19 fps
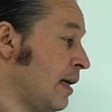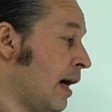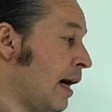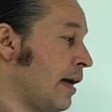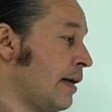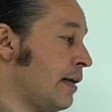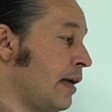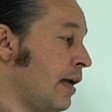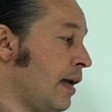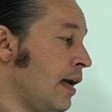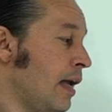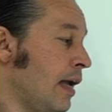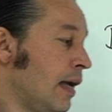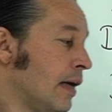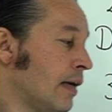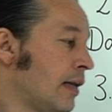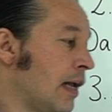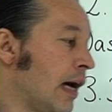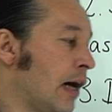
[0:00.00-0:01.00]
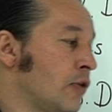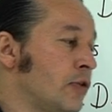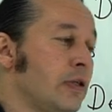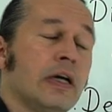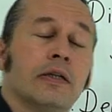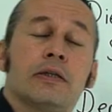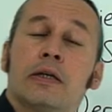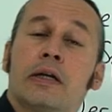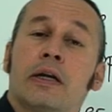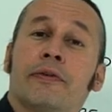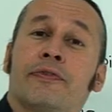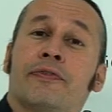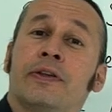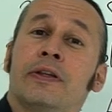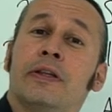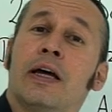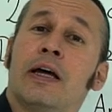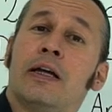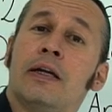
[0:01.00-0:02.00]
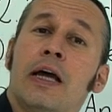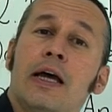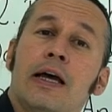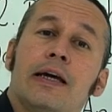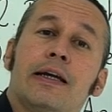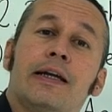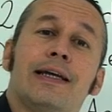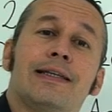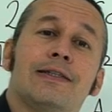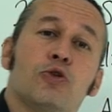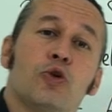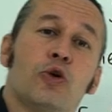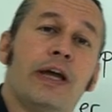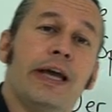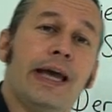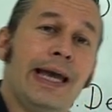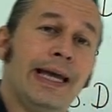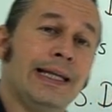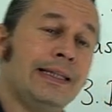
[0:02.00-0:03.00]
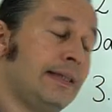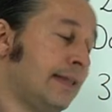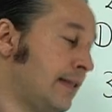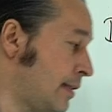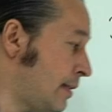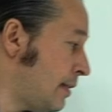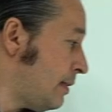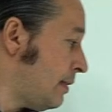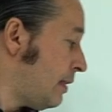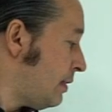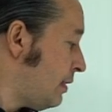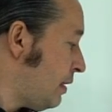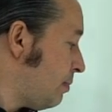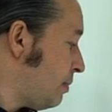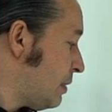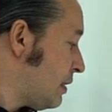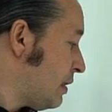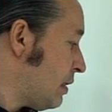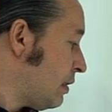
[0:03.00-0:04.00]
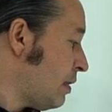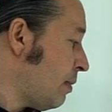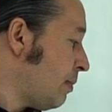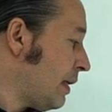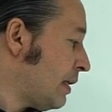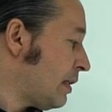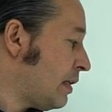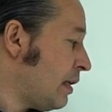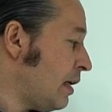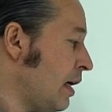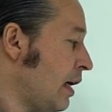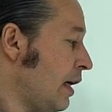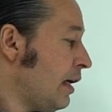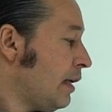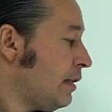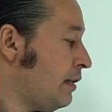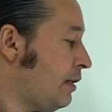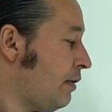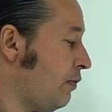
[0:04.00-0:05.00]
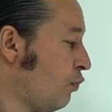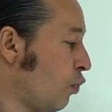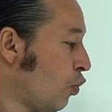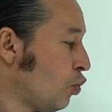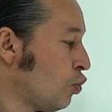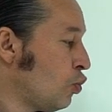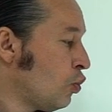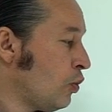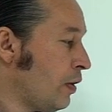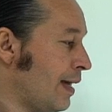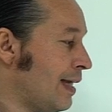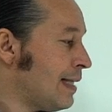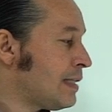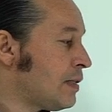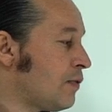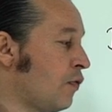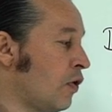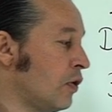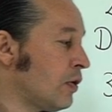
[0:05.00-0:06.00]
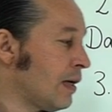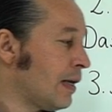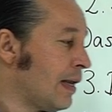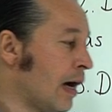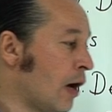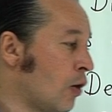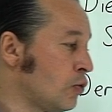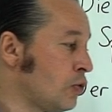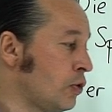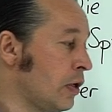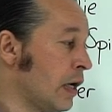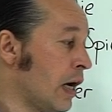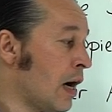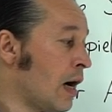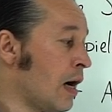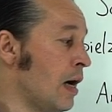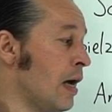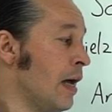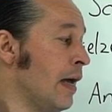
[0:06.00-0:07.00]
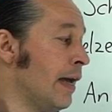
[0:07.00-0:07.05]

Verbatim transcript: Daire Claudia tarafından restore edildi dediğimizde demek ki Die Wohnung ist von Claudia